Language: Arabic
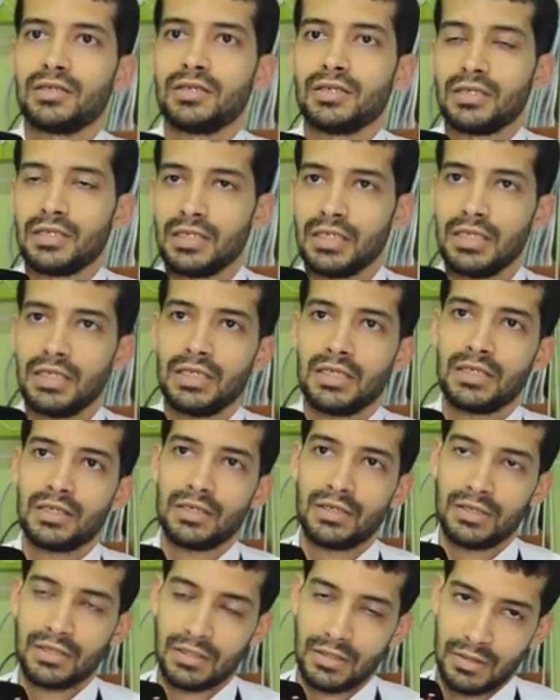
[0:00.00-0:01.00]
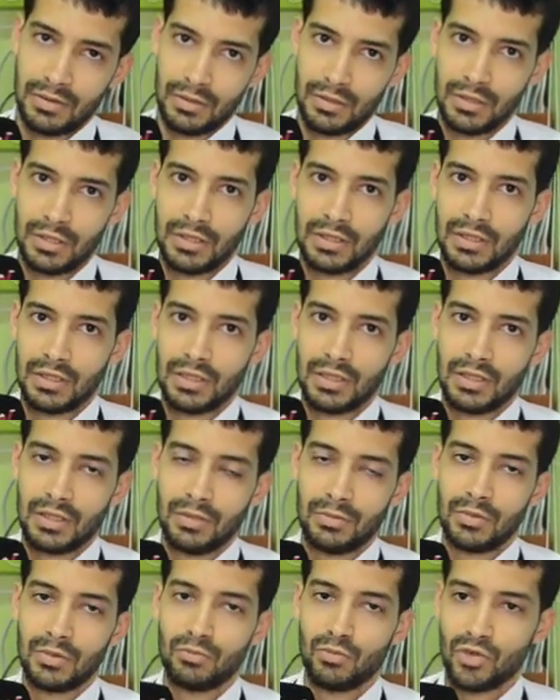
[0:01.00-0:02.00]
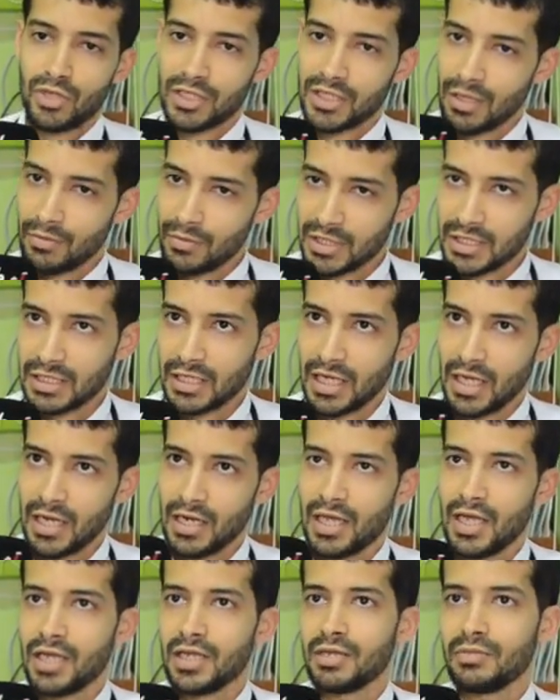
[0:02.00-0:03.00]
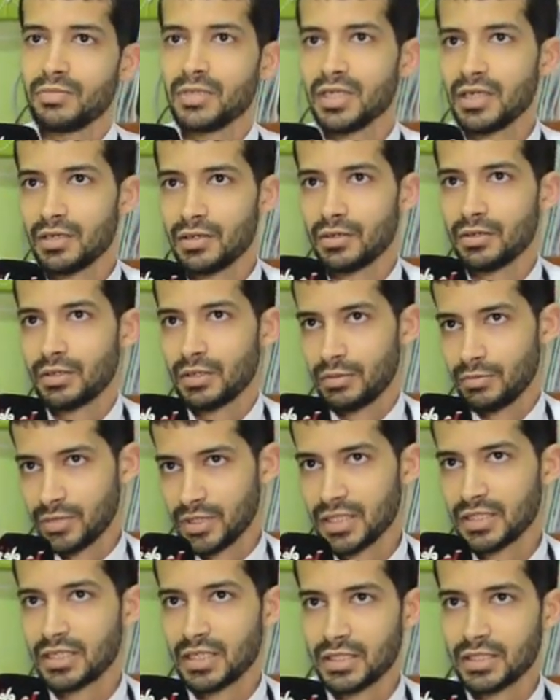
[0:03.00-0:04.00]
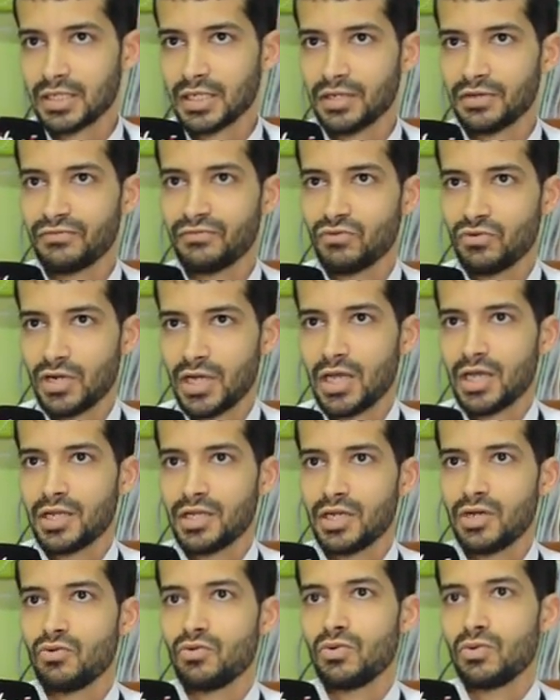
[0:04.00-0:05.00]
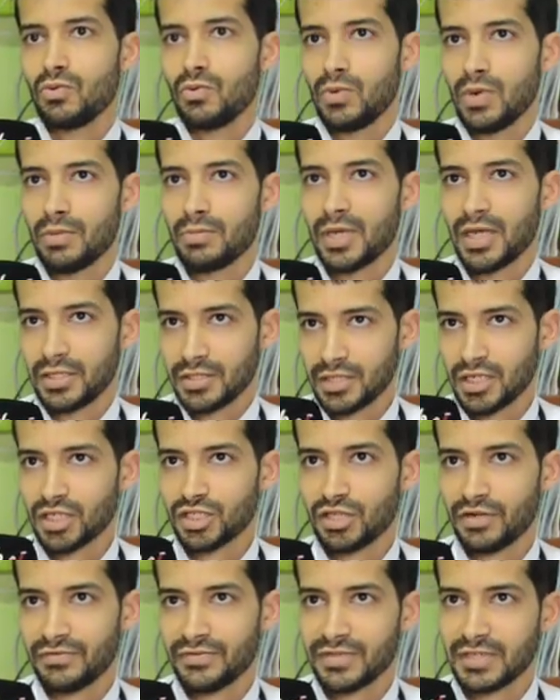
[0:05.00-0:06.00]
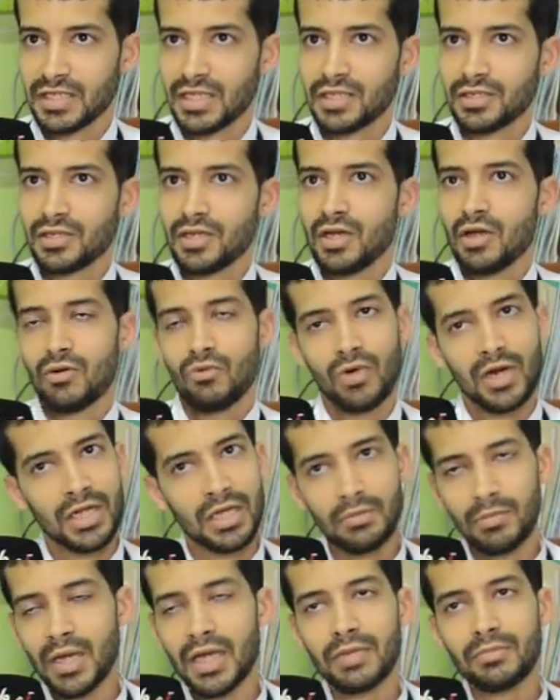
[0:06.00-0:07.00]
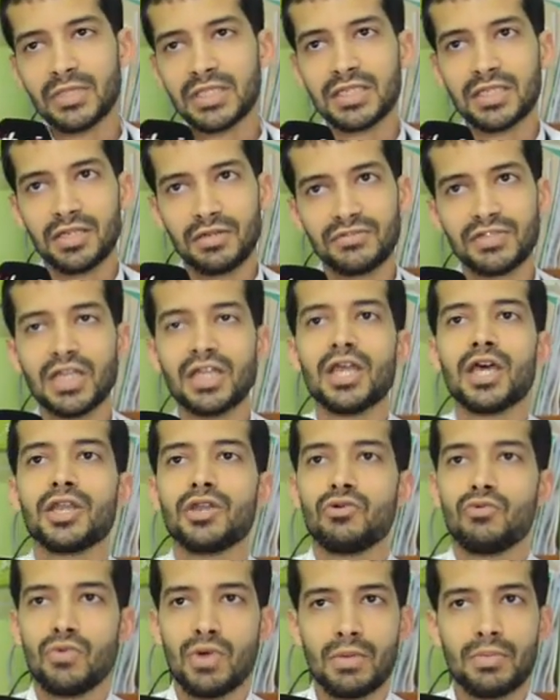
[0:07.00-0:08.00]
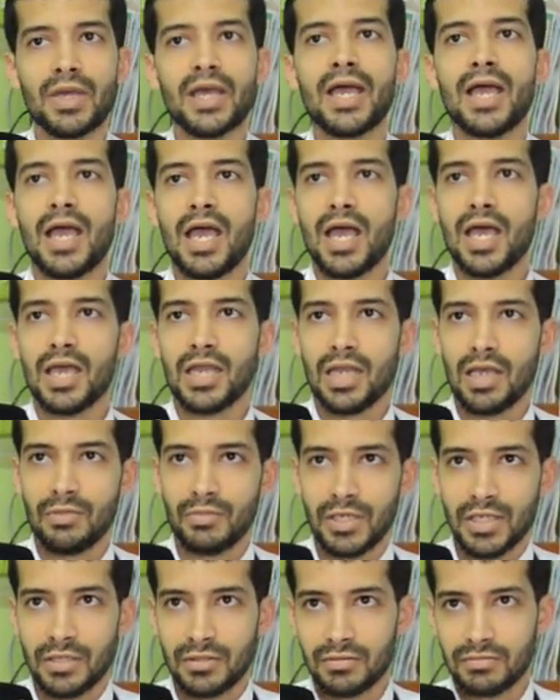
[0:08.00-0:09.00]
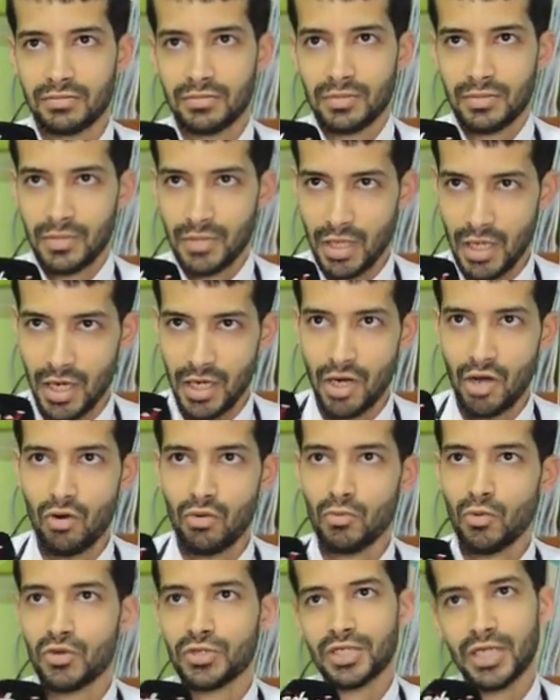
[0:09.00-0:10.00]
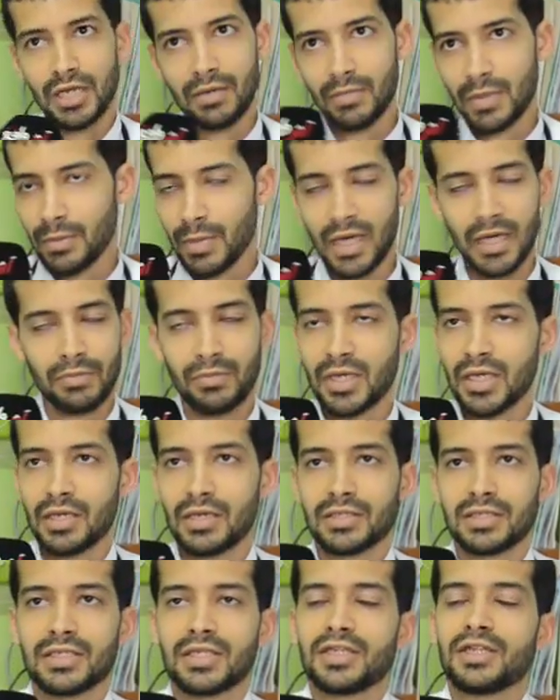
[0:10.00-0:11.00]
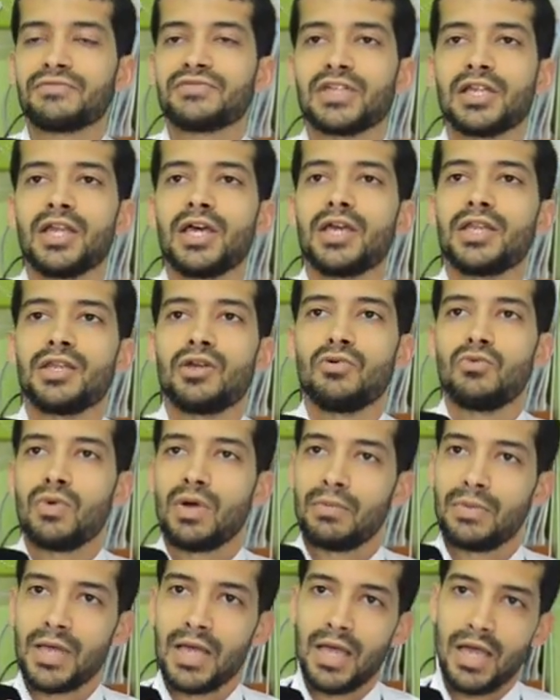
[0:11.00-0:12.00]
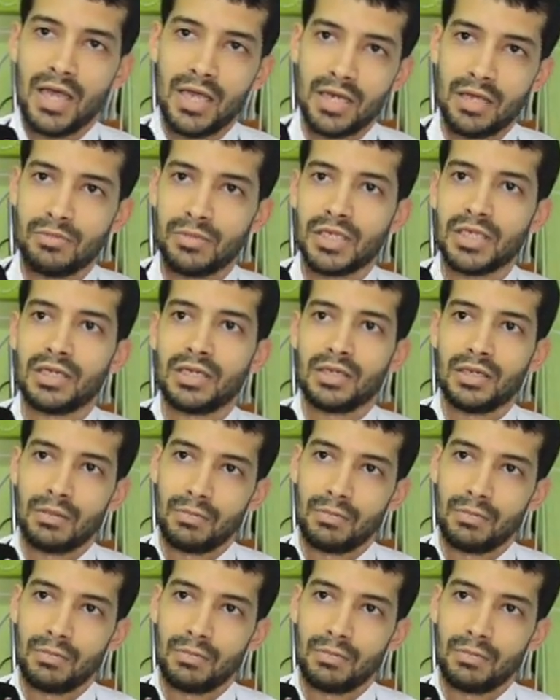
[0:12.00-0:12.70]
اللي آه، منظمه الصحه العالميه بدات كتصنفه كانه وباء انتشر في الصين ولكن باقي ما تصنفش على انه وباء عالمي انه مونديال ما باقي ما تصنفش على انه وباء عالمي